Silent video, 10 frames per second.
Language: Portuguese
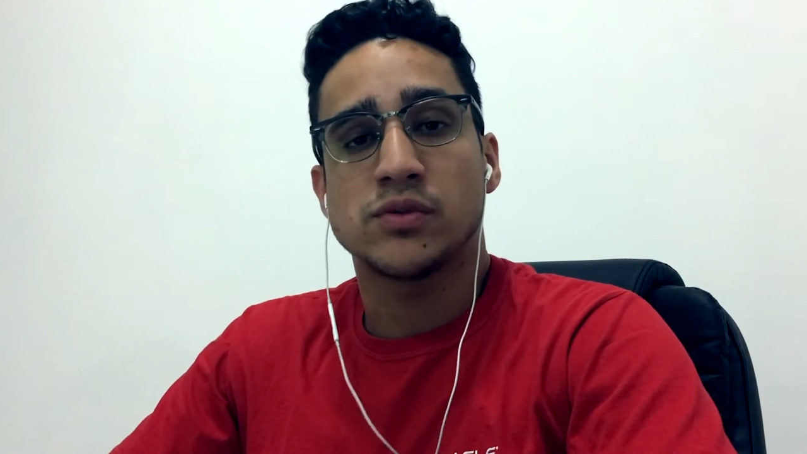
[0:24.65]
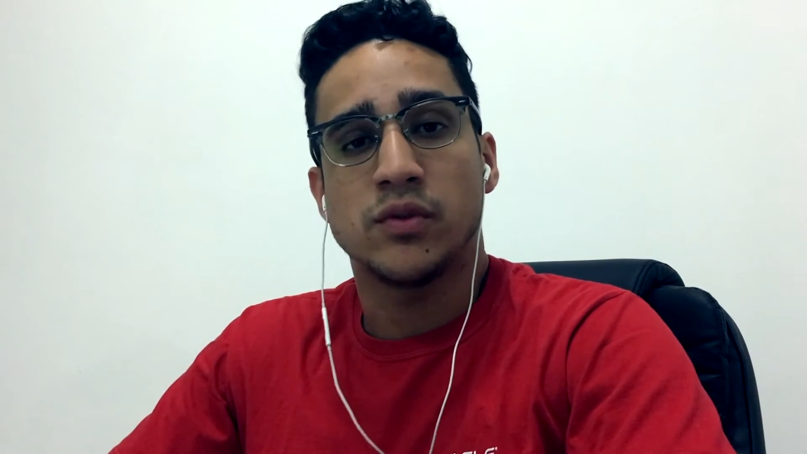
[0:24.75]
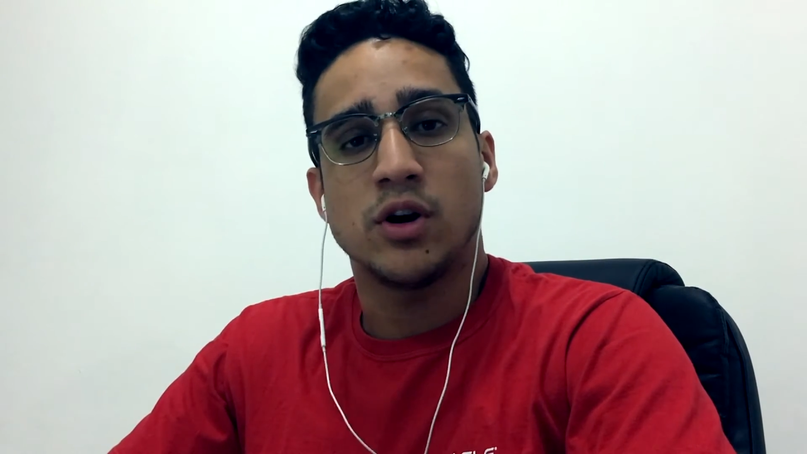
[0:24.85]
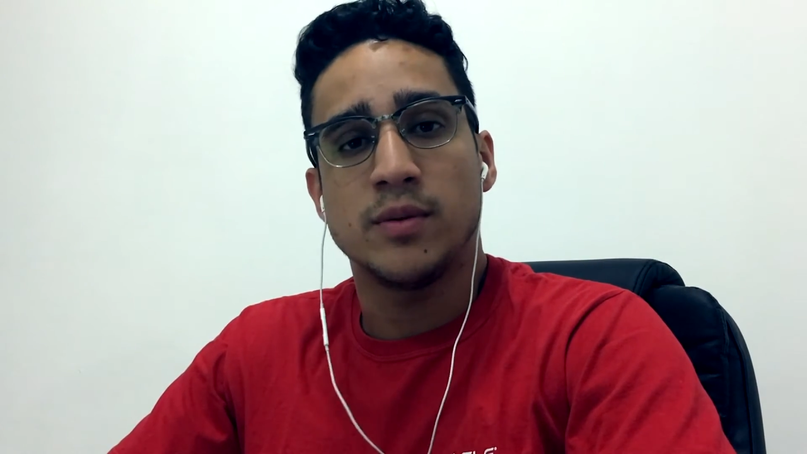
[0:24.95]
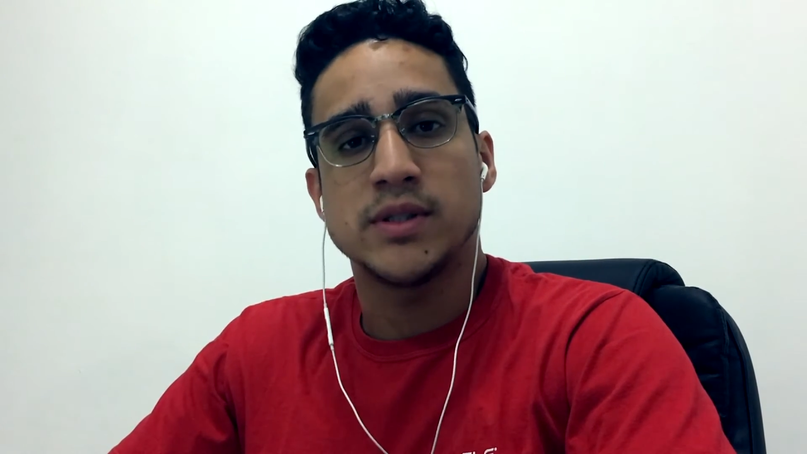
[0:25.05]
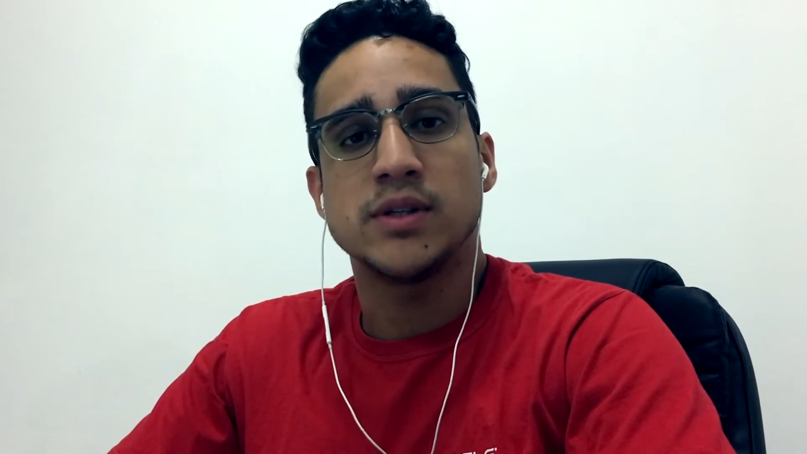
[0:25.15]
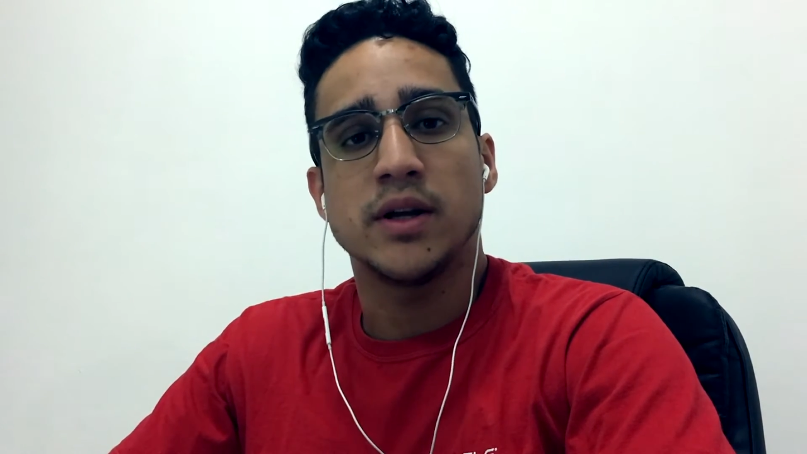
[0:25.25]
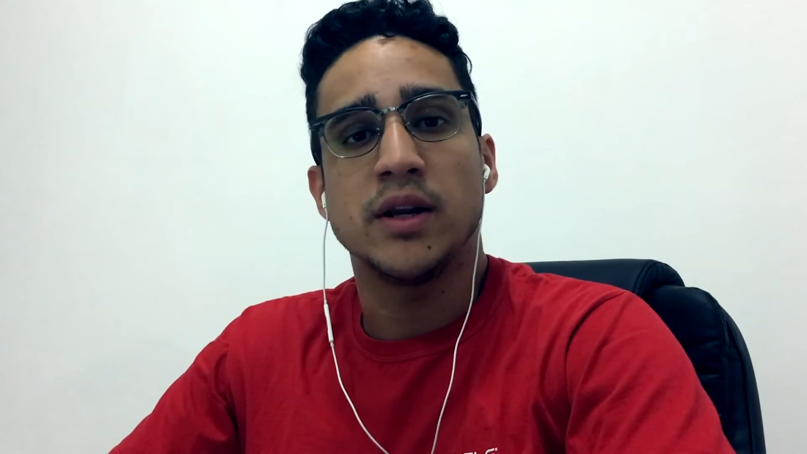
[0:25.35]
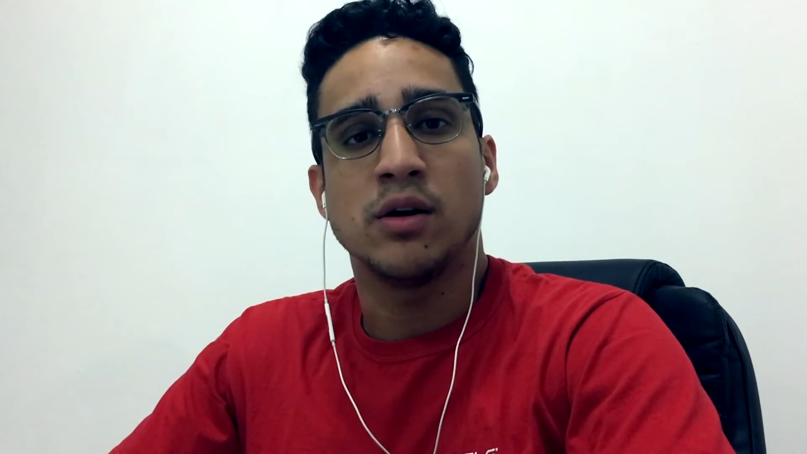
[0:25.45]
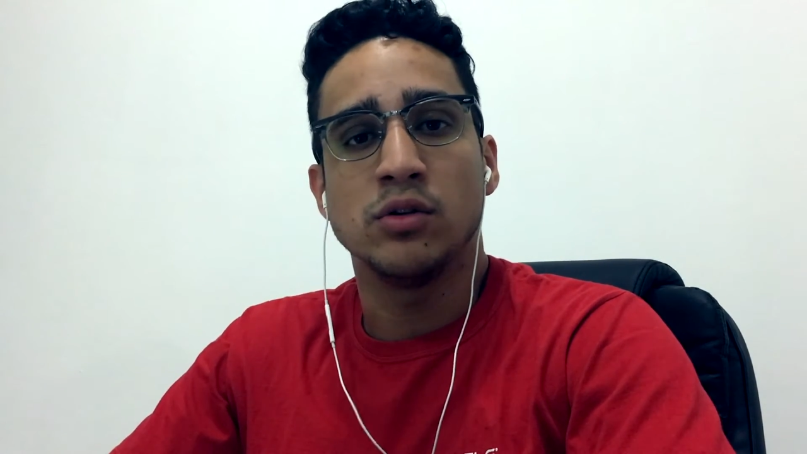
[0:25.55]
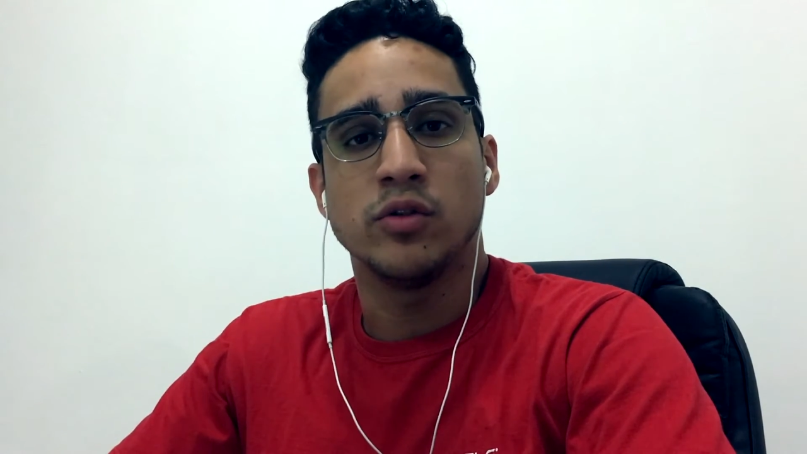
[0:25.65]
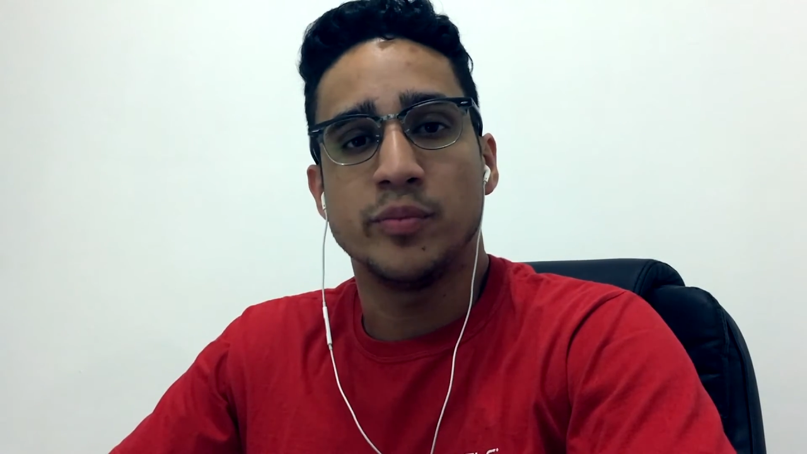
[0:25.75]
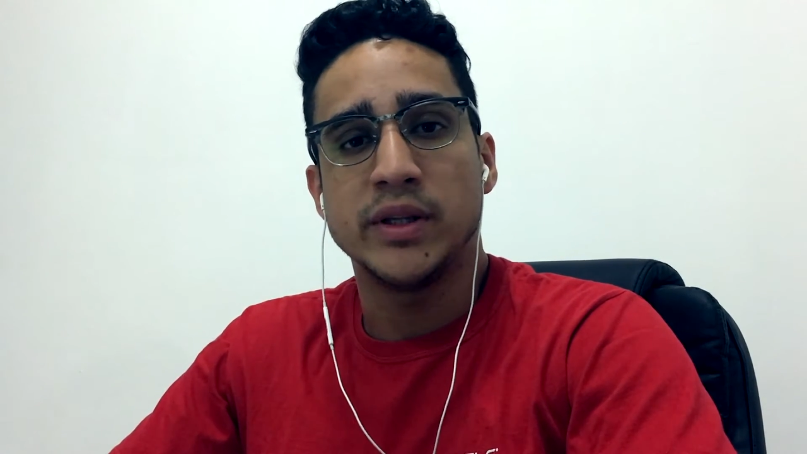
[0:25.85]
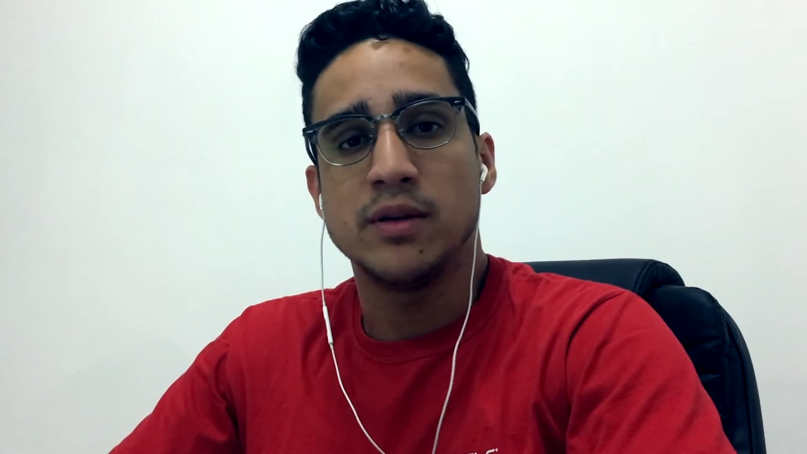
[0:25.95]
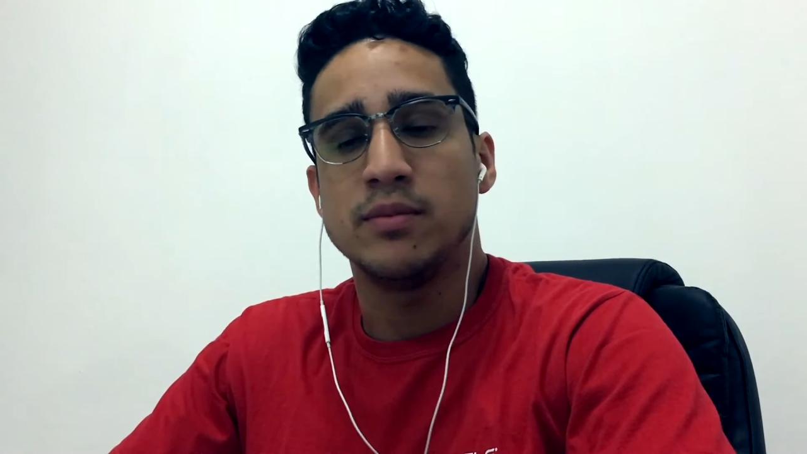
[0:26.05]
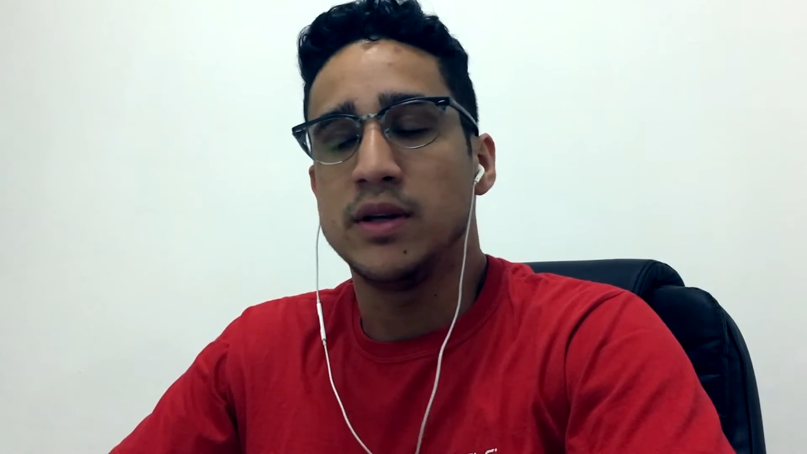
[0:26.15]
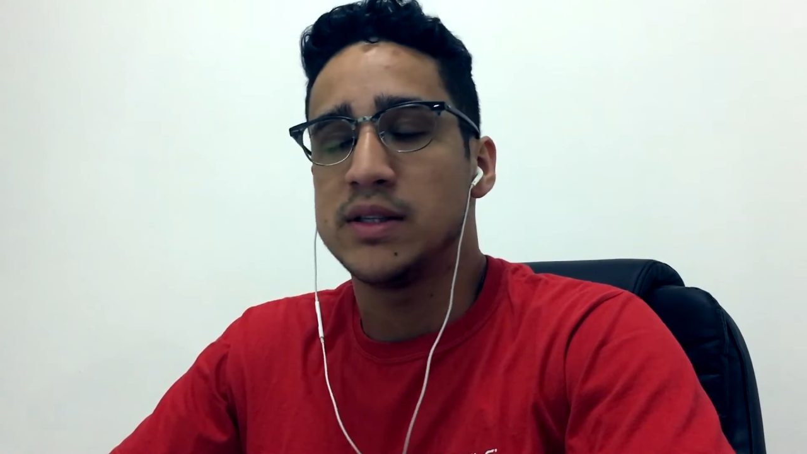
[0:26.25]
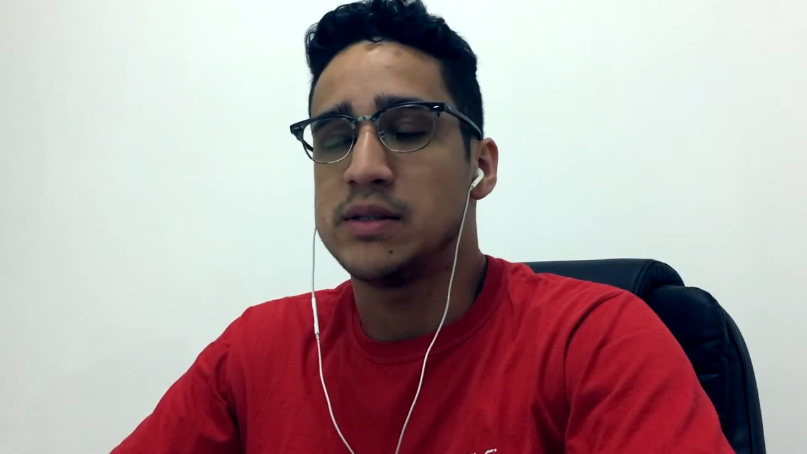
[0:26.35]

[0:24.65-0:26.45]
formas de se criar um novo PDB,